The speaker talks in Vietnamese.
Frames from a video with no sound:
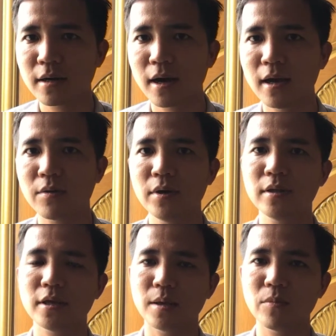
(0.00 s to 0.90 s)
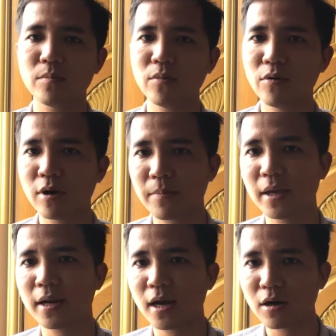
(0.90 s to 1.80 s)
hay quý anh chị muốn mua cái
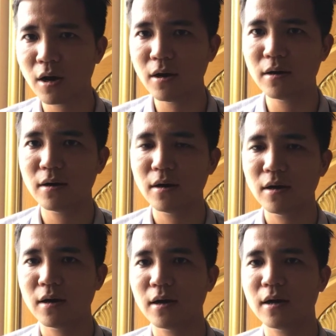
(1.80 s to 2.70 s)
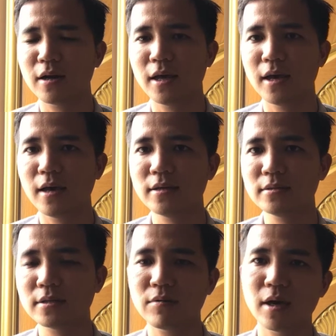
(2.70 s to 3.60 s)
miếng đất đó à, để
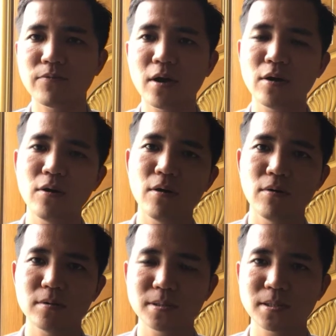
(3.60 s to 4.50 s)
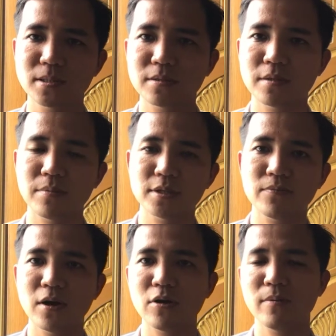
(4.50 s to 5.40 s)
sau này phân lô à, sau
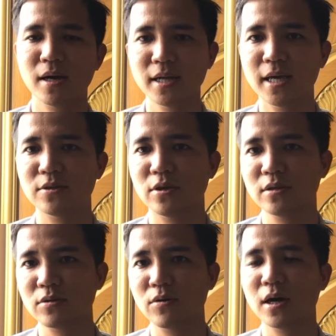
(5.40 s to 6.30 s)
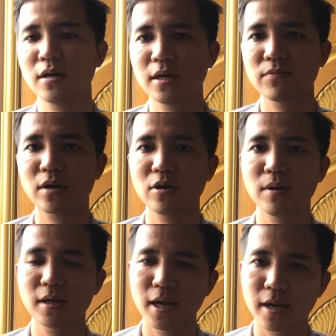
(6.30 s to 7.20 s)
phân lô bán nền chuyển thổ cư lên phân lô
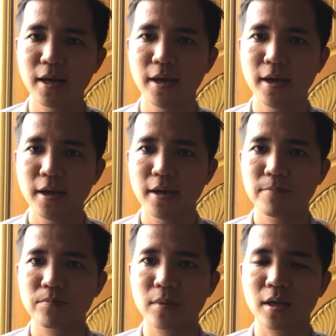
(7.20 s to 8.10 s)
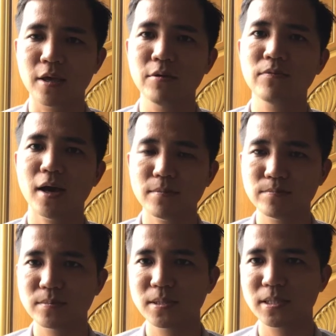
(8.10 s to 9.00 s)
bán nền kiểu như vậy
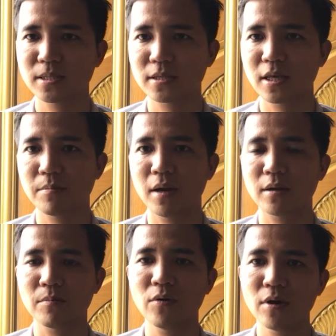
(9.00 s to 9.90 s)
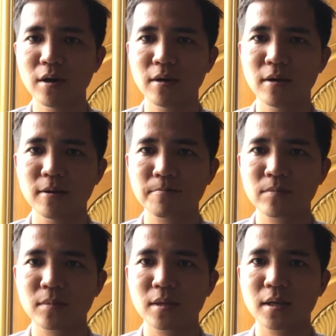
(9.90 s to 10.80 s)
thì mình mua
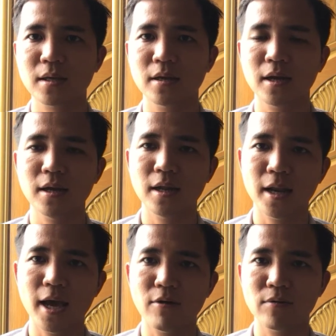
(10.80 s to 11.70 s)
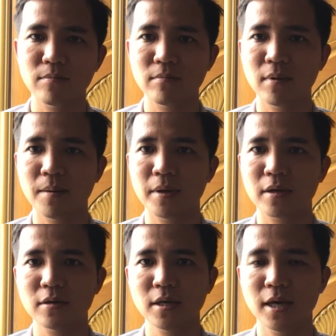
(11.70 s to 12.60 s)
cái những cái nền nào mà
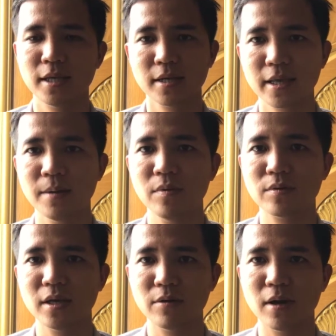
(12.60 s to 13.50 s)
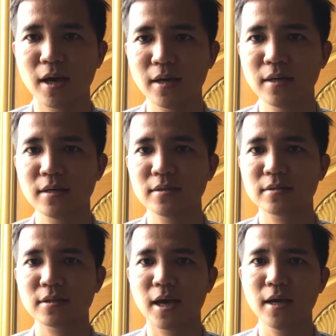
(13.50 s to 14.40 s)
mình có thể chắc chắn một điều là
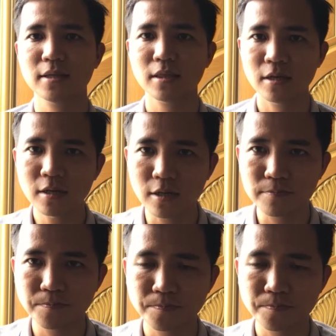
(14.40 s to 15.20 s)
sẽ tách thửa được